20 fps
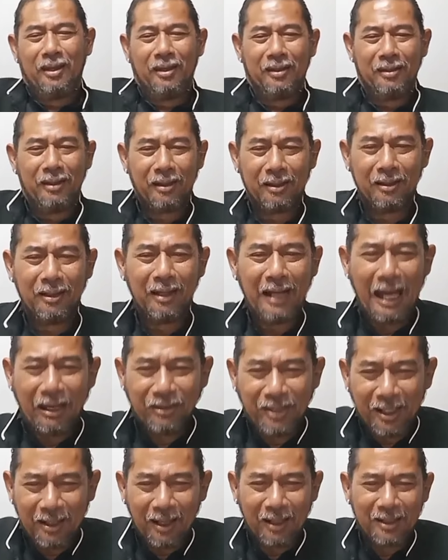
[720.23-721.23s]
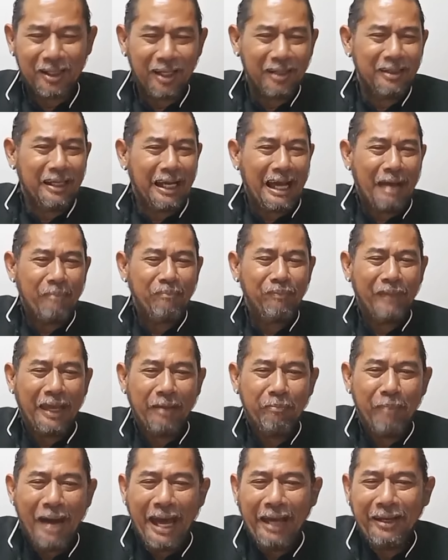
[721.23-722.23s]
นั่นคือเรื่องราวที่เกิดขึ้นนะครับ ใน
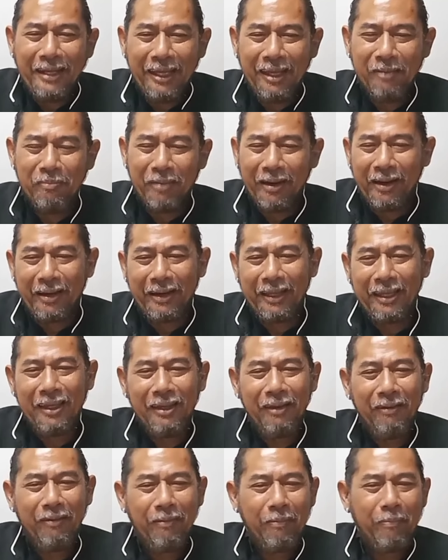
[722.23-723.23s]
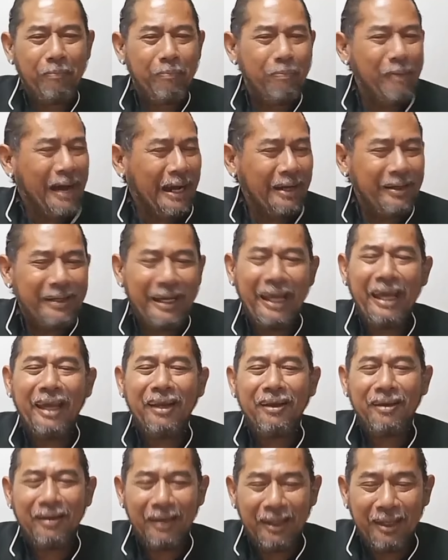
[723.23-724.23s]
บ้านนี้เมืองนี้ ประเทศ
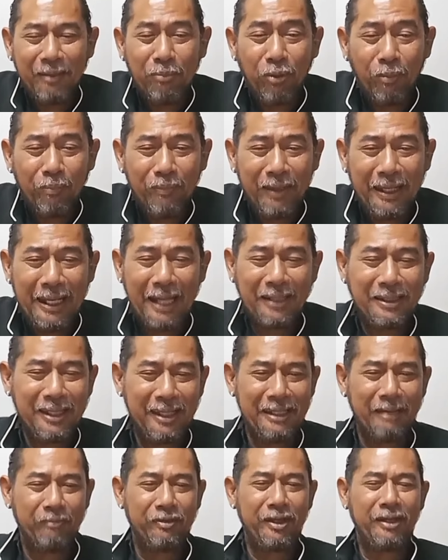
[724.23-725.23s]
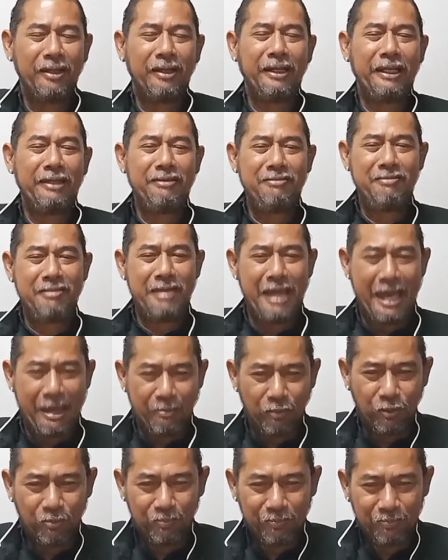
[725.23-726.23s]
นี้ ผมมีหน้าที่นำเสนอในแง่
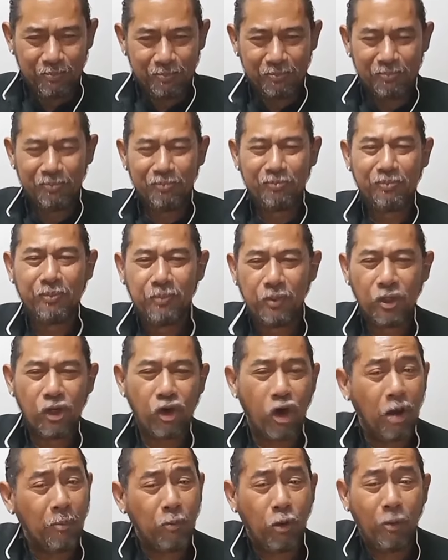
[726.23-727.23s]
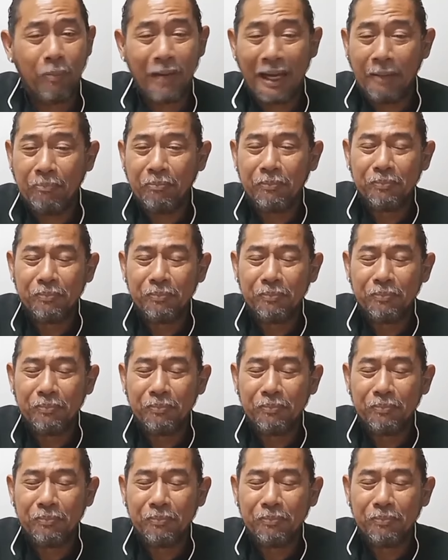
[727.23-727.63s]
มุมของผมครับ